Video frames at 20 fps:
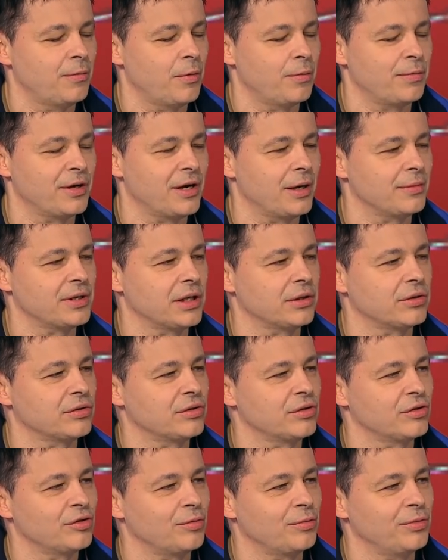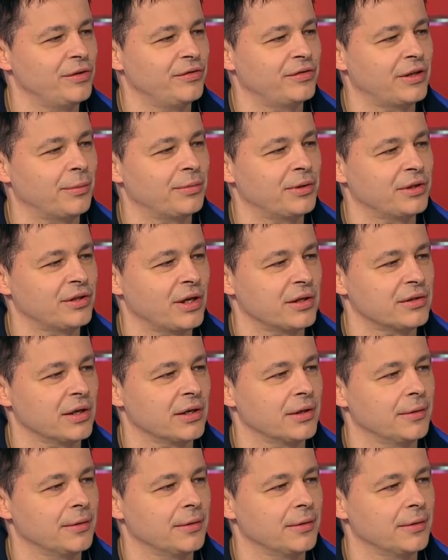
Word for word: popieram za to, co zrobili w mm. Nie no, ja